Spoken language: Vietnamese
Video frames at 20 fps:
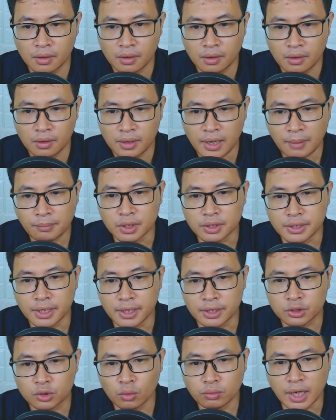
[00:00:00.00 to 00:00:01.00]
Lam ngựa
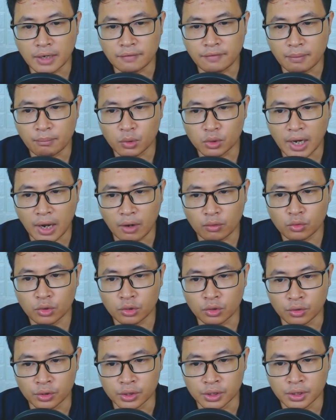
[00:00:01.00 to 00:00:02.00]
Điền cũng nhảy vào một đạo
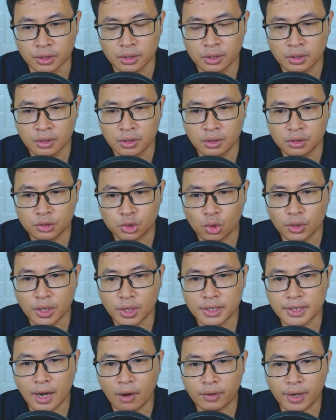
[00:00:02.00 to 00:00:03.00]
luân hồi Tổ
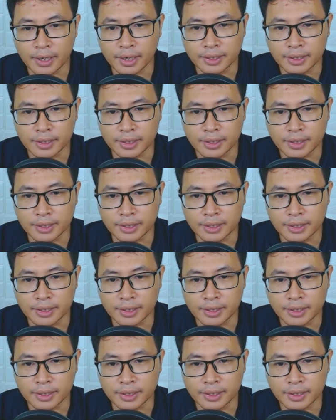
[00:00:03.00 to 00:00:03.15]
đình đạo cảnh